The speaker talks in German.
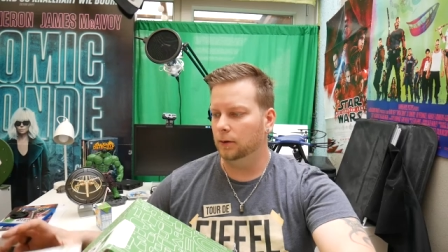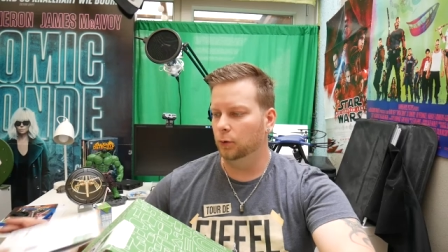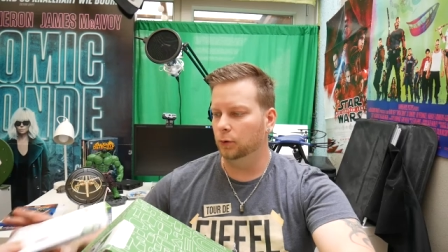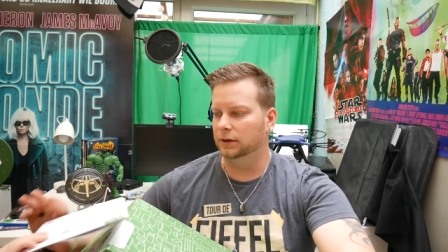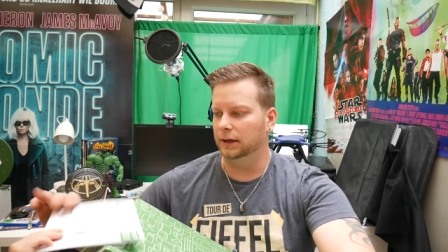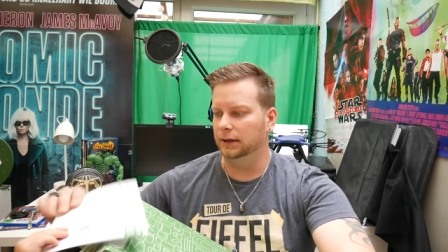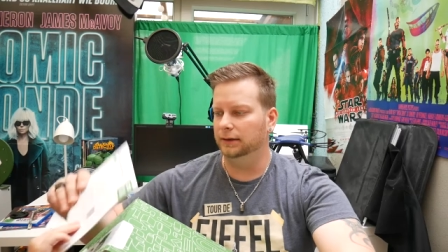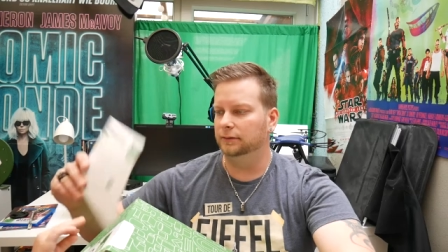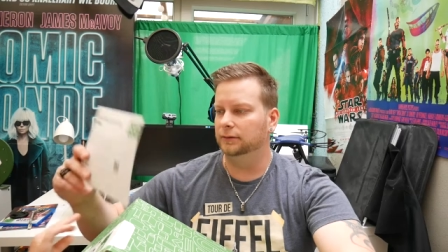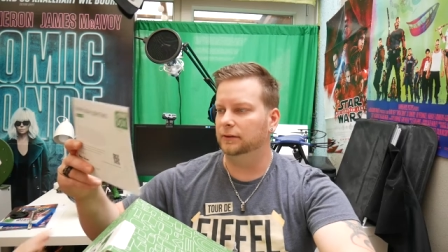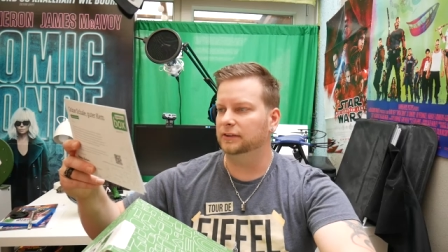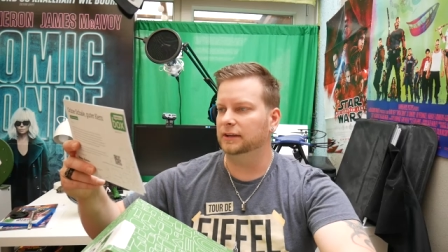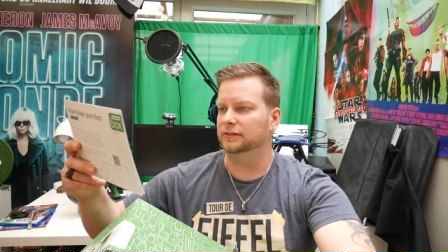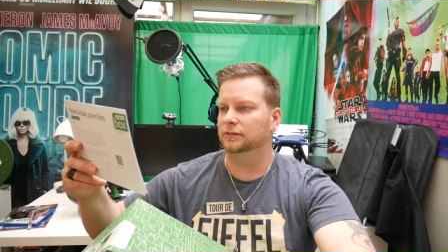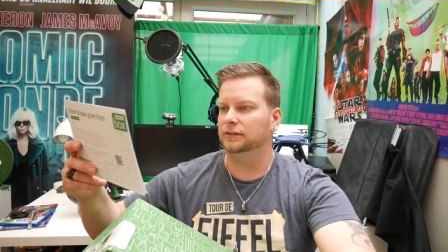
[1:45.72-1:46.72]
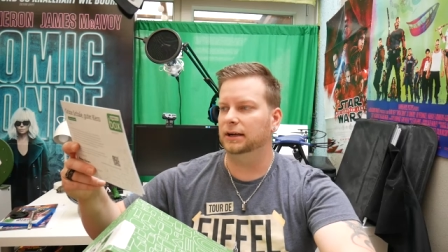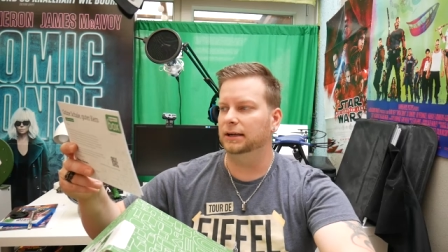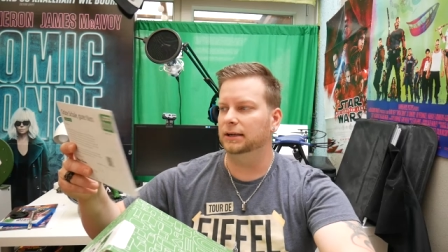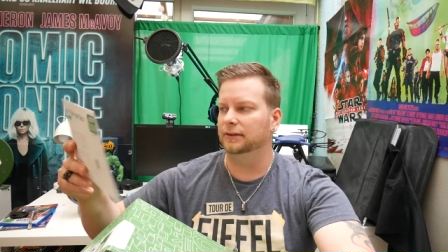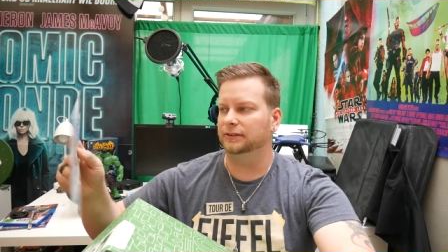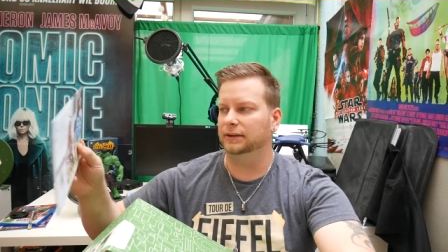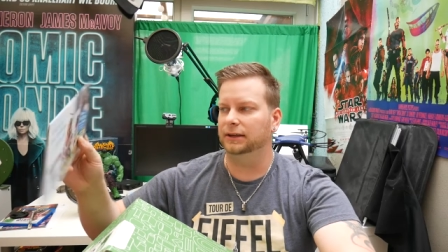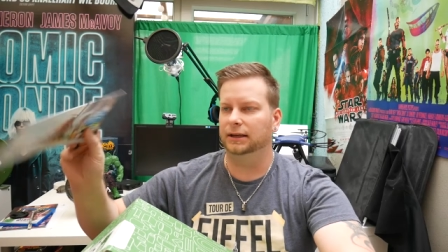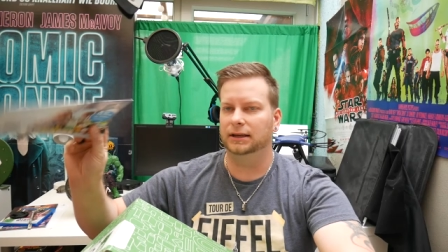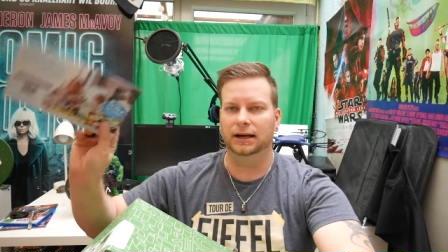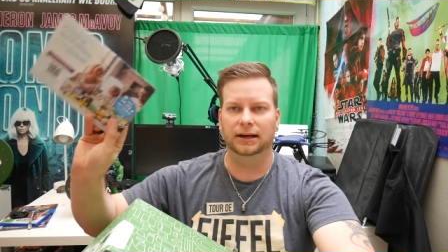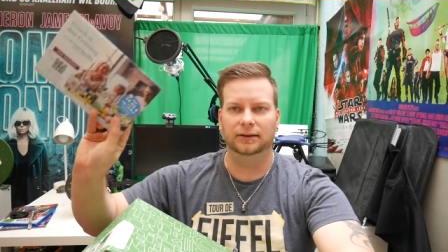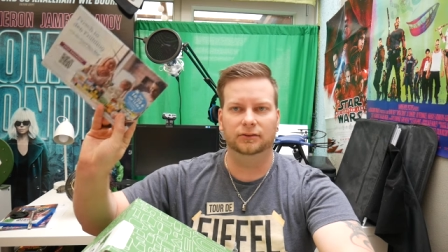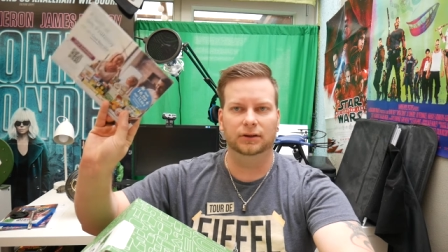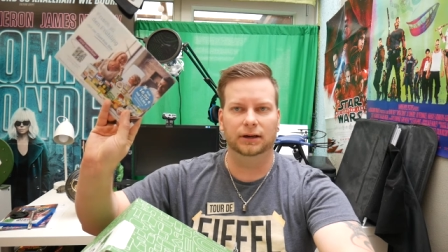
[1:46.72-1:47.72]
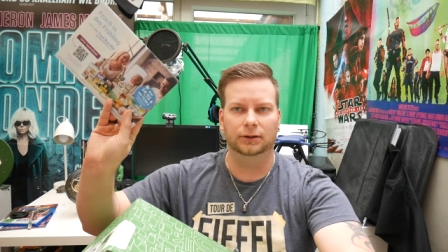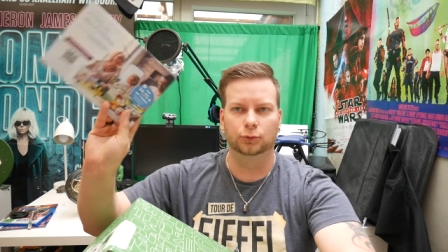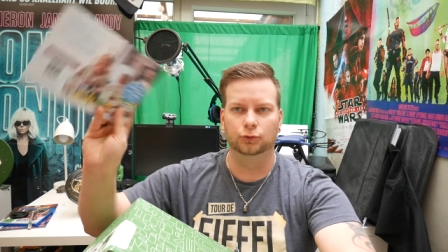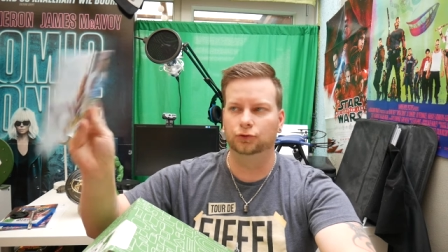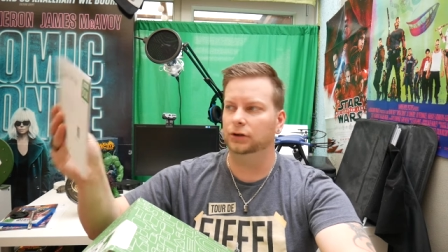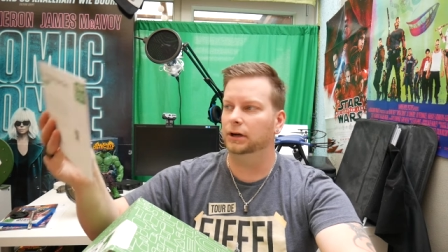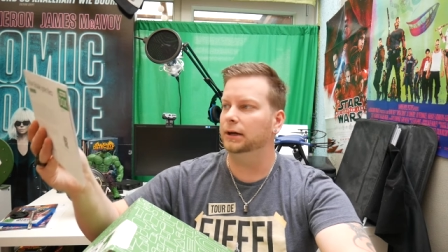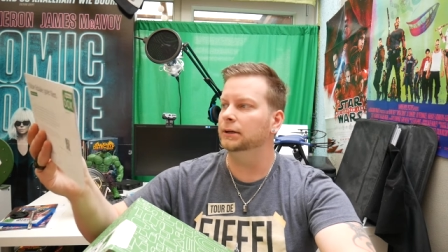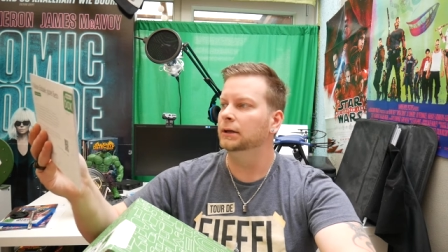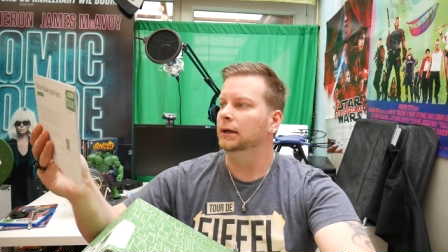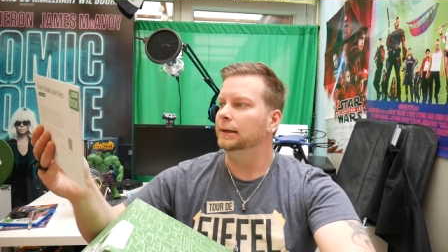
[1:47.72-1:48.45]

Okay, das erste Teil ist eine Karte, ein Gutschein.